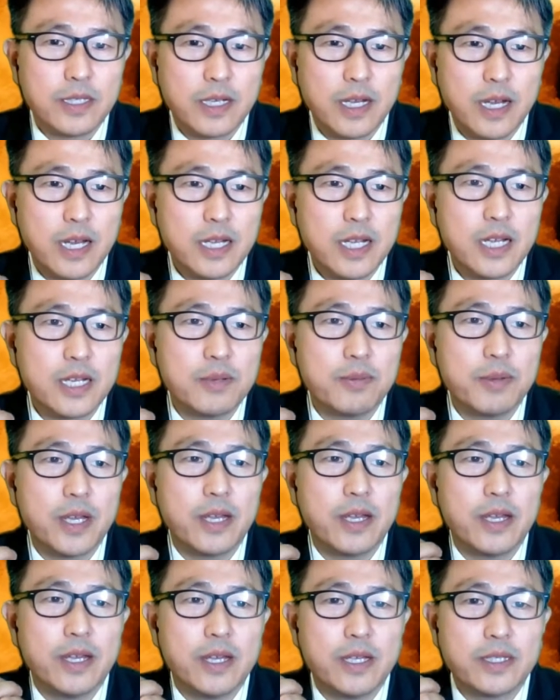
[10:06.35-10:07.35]

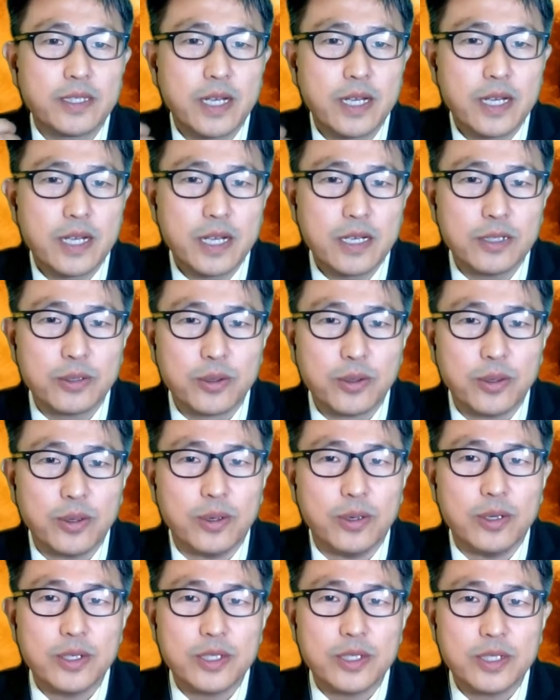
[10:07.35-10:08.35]
하나님의
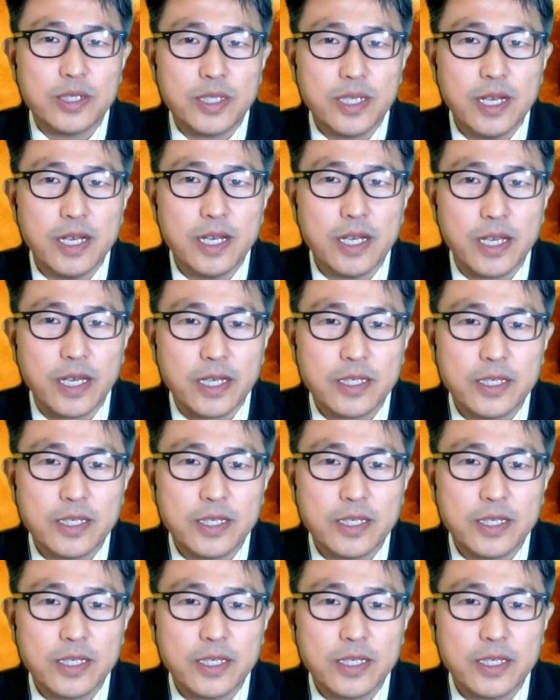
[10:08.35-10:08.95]
사랑으로 진리,